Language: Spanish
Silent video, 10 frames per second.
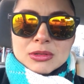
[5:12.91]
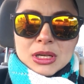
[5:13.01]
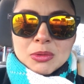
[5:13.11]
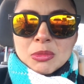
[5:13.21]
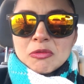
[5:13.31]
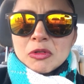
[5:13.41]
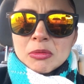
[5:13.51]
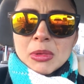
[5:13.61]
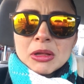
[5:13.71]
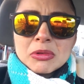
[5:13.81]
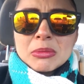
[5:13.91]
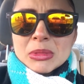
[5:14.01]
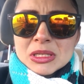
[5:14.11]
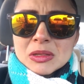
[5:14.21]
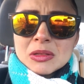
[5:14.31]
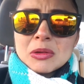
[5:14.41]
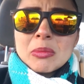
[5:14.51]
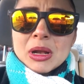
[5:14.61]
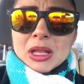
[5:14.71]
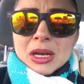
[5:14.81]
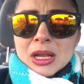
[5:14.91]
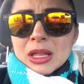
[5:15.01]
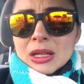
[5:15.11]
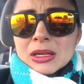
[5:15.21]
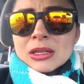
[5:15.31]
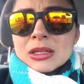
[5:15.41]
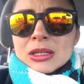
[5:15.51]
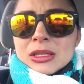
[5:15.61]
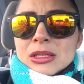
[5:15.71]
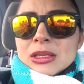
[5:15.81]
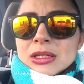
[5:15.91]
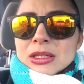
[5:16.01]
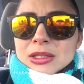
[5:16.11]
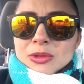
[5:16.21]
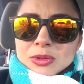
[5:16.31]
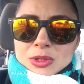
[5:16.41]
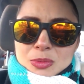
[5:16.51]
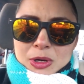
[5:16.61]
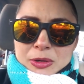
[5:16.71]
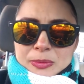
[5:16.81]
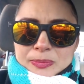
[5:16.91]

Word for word: O sea, no me he enfermado ni me he sentido mal de nada. Entonces, bueno.